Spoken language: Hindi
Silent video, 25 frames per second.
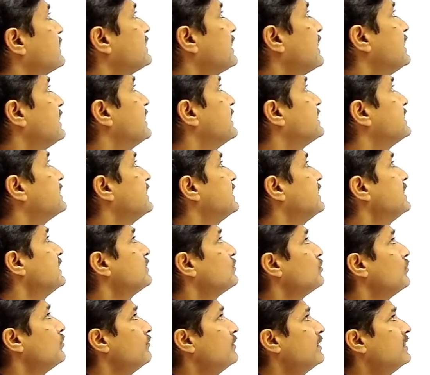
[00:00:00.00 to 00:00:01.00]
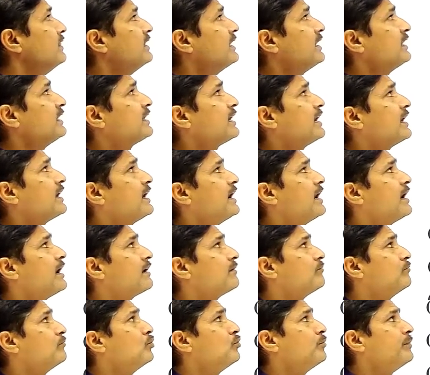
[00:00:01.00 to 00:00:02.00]
देखते हैं तो विंध्यन कगार
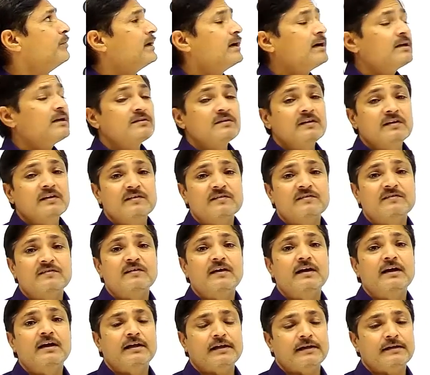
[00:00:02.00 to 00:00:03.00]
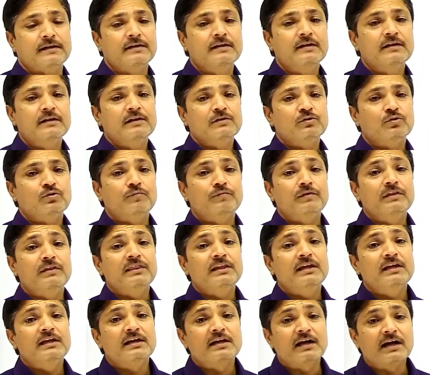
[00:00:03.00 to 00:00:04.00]
भूमिया हिस्सा है तो
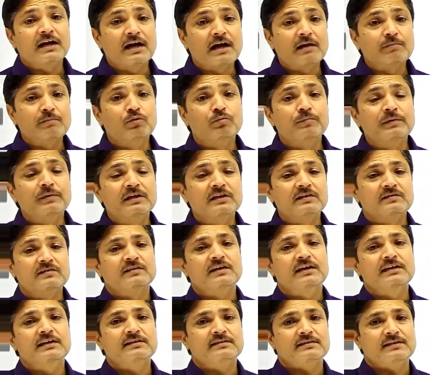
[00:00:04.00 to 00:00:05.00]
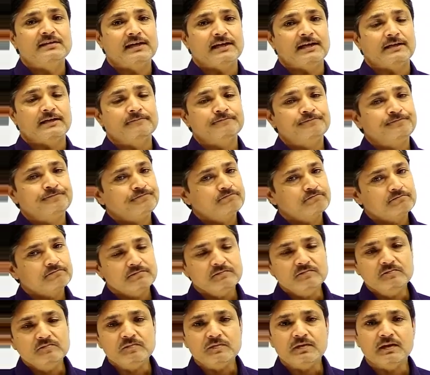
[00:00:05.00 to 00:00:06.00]
विंध्यन कगार भूमि किसका हिस्सा है
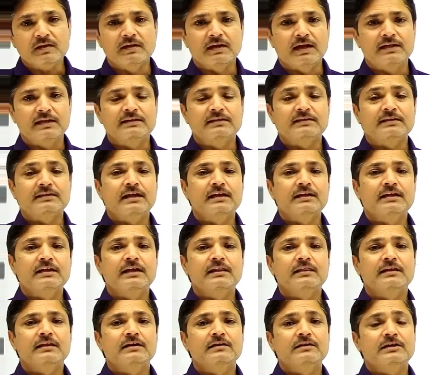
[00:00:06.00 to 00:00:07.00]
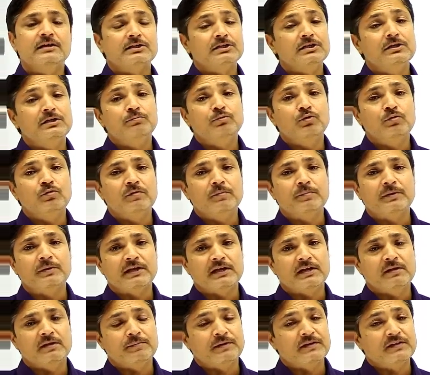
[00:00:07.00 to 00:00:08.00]
राजस्थान के अंदर दक्षिणी पूर्वी
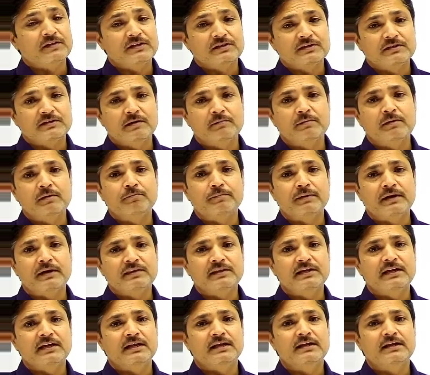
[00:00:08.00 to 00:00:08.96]
पठारी प्रदेश जब हम पढ़ते हैं